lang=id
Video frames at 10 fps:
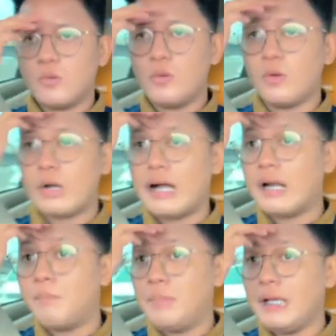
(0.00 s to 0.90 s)
kurang
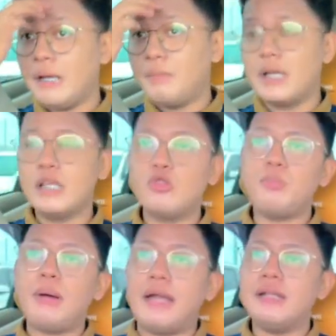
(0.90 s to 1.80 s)
lebih nggak begitu
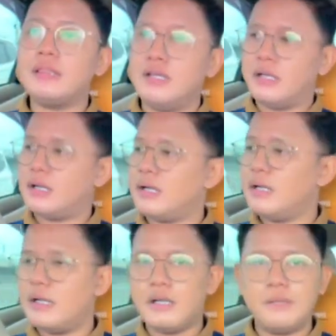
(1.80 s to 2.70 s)
padat ya
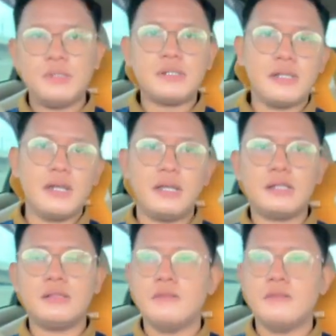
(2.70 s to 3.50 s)
karena bisa dilihat